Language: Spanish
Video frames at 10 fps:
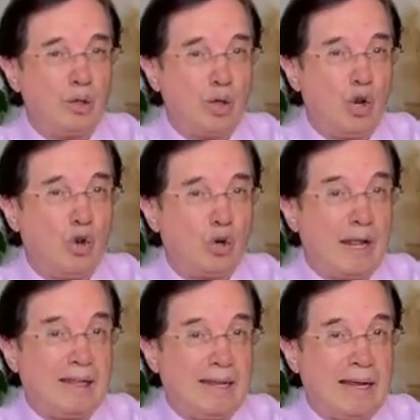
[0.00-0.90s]
los,
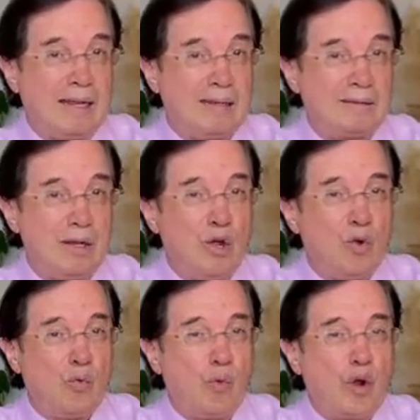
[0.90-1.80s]
radicales
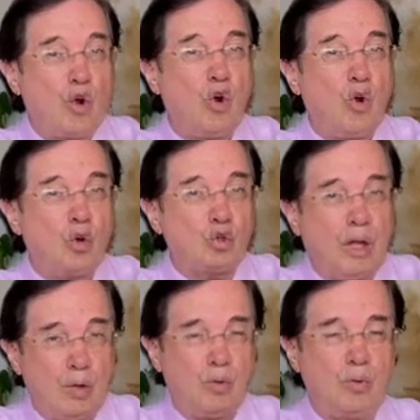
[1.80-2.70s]
fue
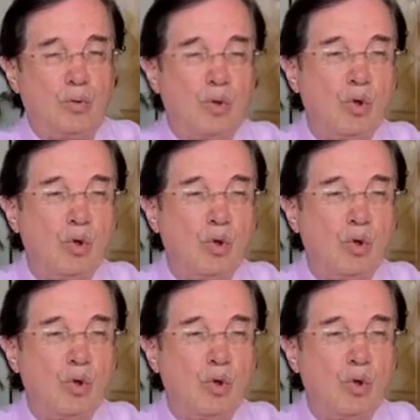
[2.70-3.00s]
cooptado